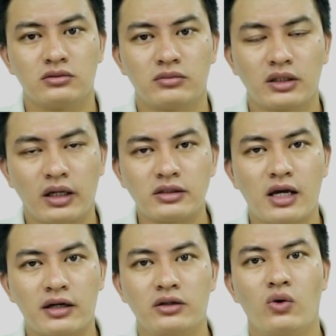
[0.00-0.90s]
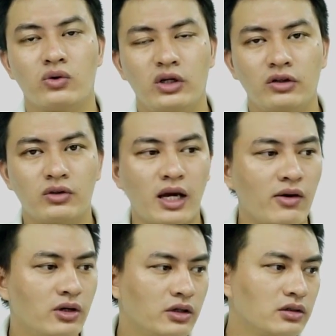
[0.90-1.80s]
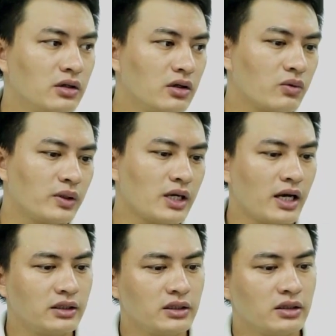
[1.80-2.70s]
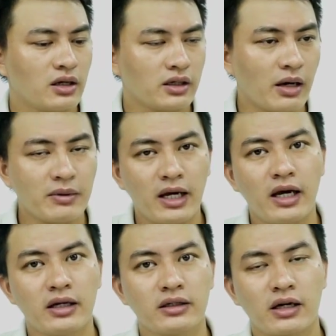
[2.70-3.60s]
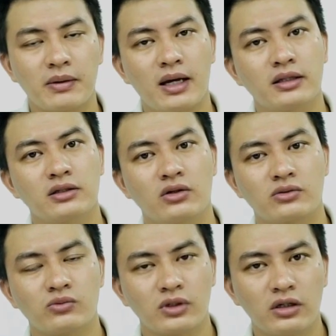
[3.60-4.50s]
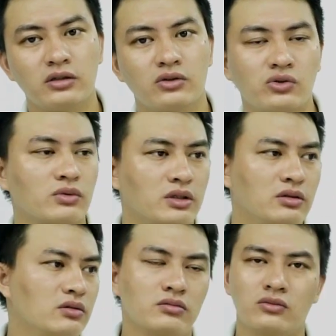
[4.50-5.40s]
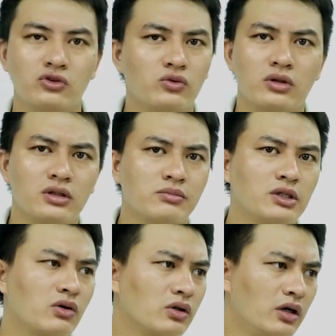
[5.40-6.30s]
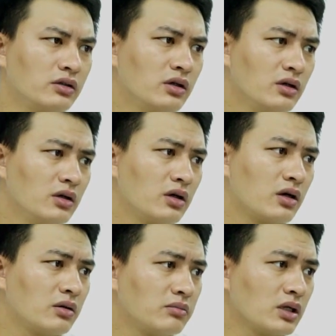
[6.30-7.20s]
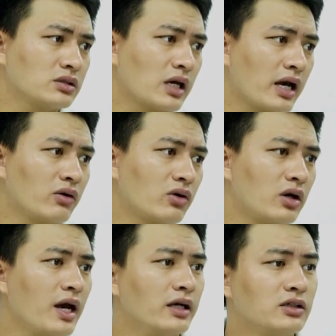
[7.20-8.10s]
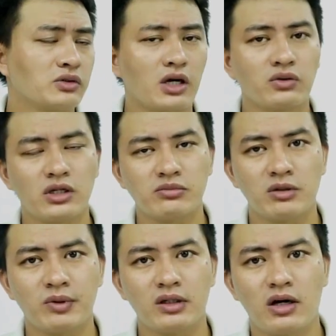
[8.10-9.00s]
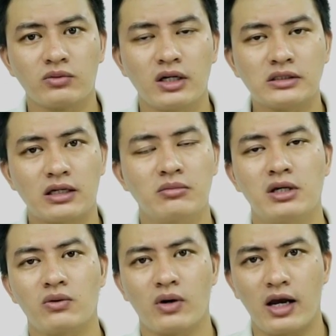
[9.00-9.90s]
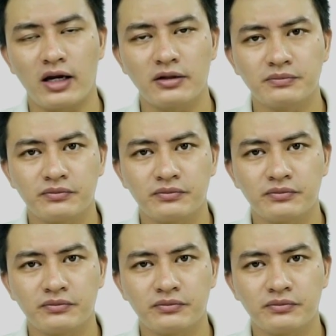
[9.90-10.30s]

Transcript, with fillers: mình đánh giá cái độ ổn định nó cao hơn. Ngoài ra thì camera thì nó cũng hơn, nói chung là điểm gì nó cũng hơn. Mức giá của nó là 2.690.000 đồng, đấy là giá niêm yết của hãng.